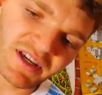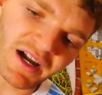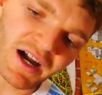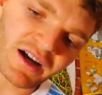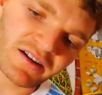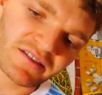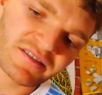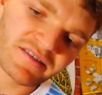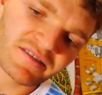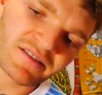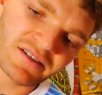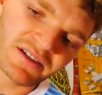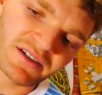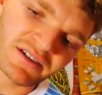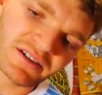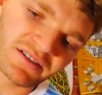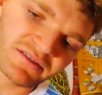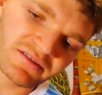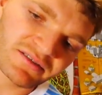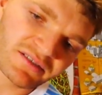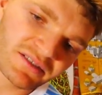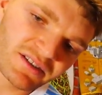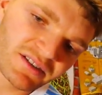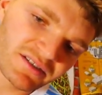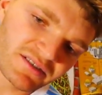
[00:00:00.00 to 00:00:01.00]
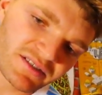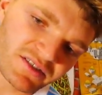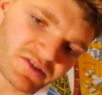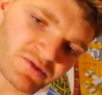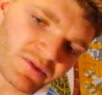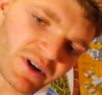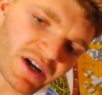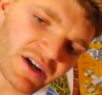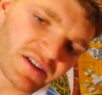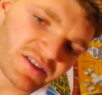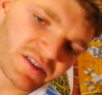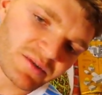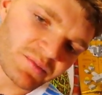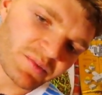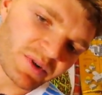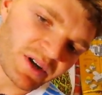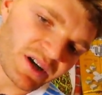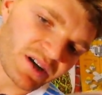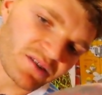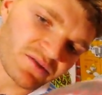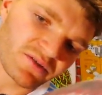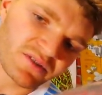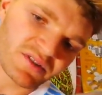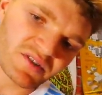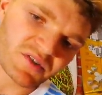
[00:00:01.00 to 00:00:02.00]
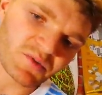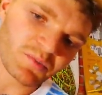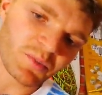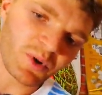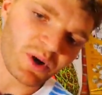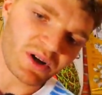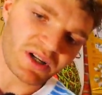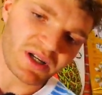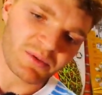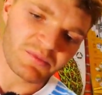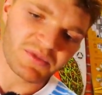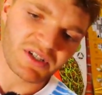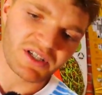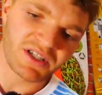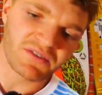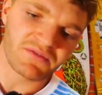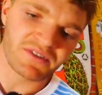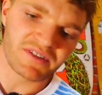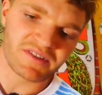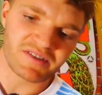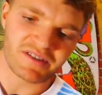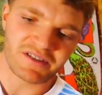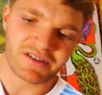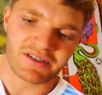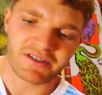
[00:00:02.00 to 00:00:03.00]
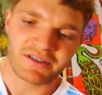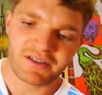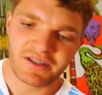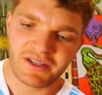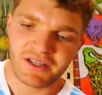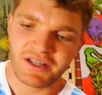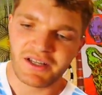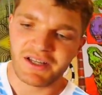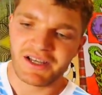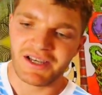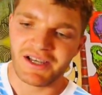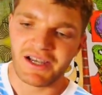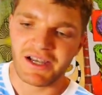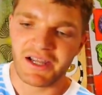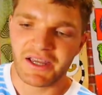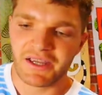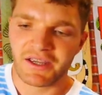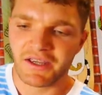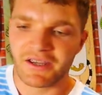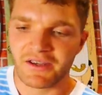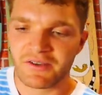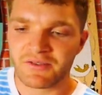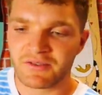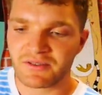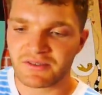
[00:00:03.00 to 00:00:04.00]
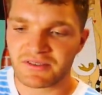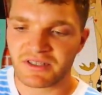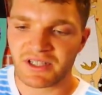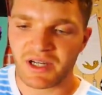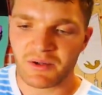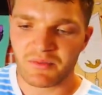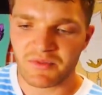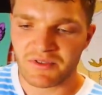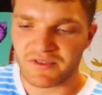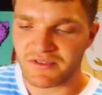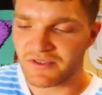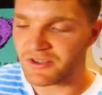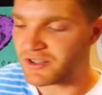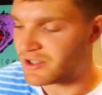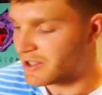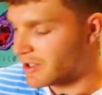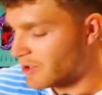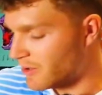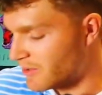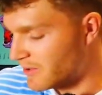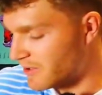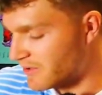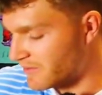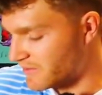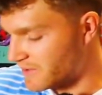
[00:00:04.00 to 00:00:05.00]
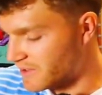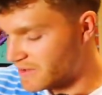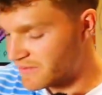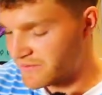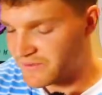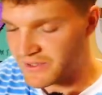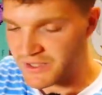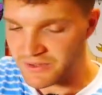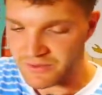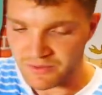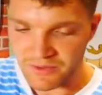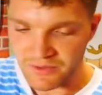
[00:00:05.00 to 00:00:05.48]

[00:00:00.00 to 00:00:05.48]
die Achse, das Riser Pad und das Board haben eine gewisse Länge und da muss die Schraube auf jeden Fall